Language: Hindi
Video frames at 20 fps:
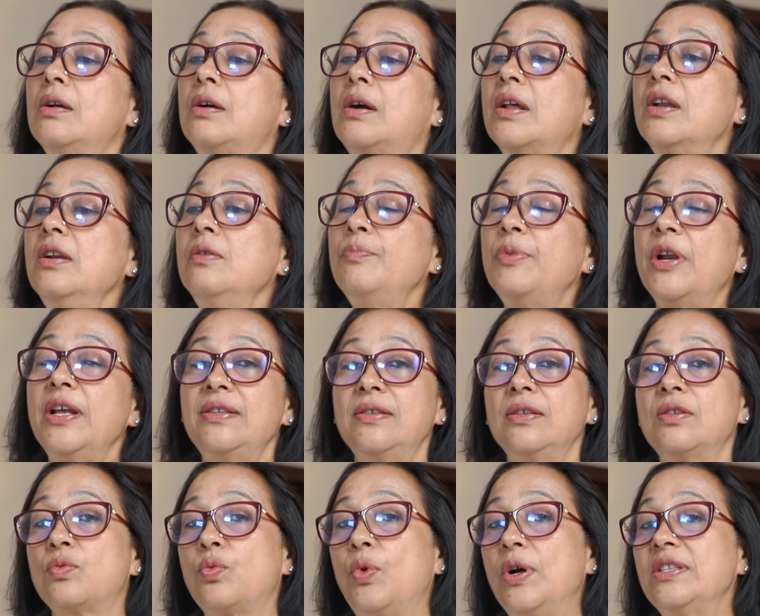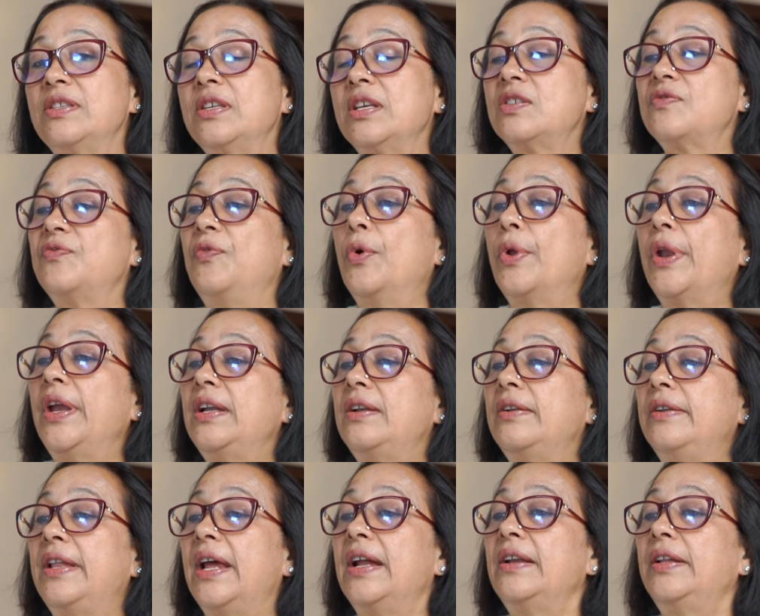करंट प्राइसेस
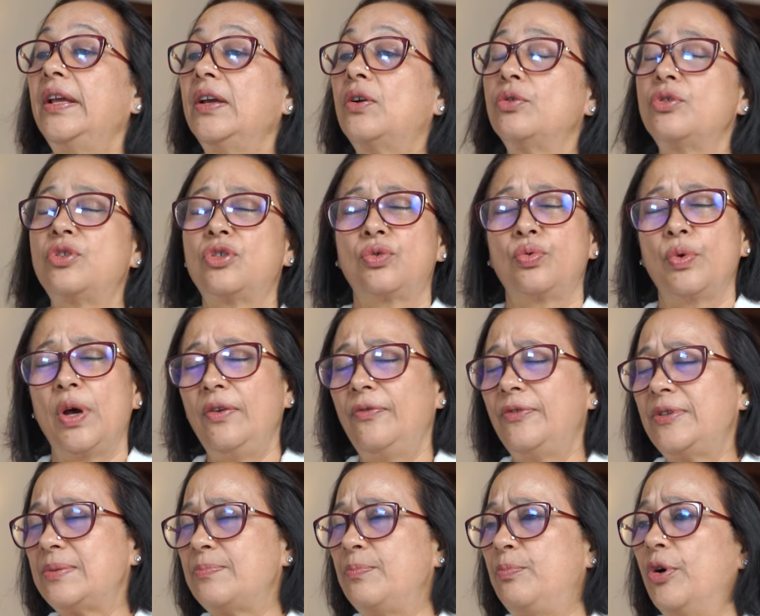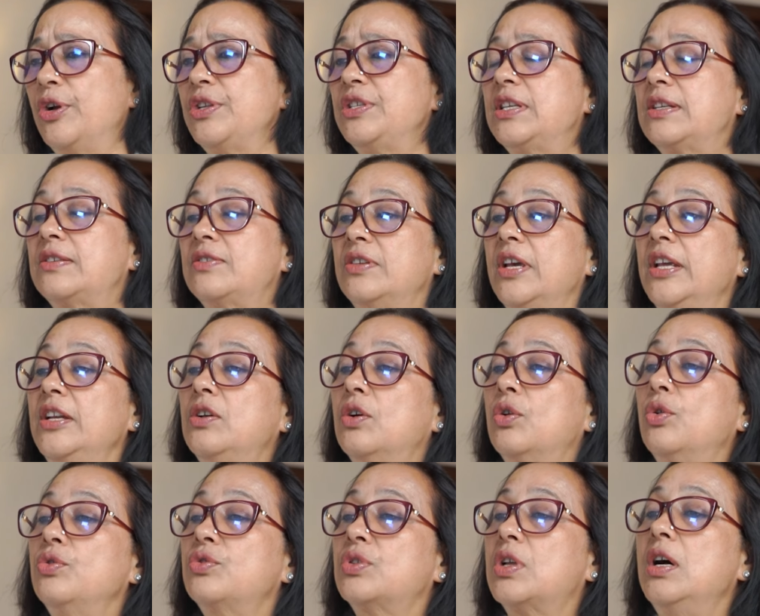1648 डेट है कुछ 12.69
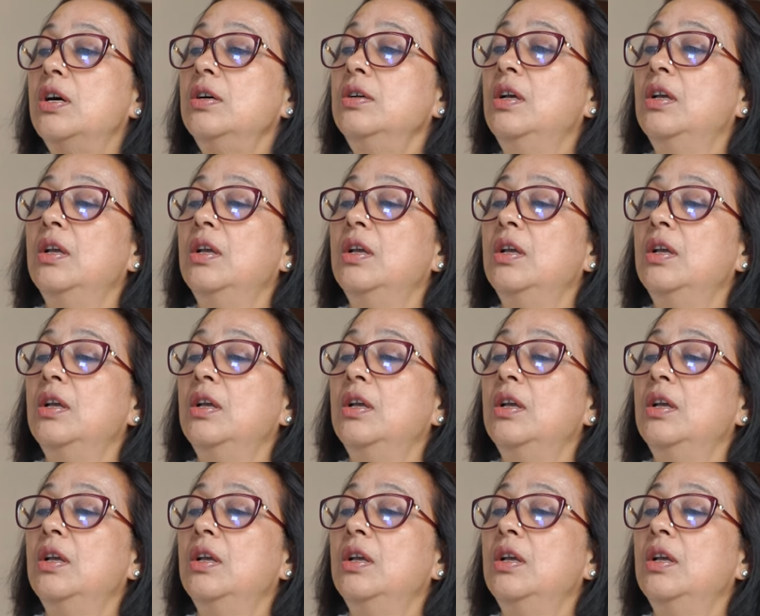करोड़ का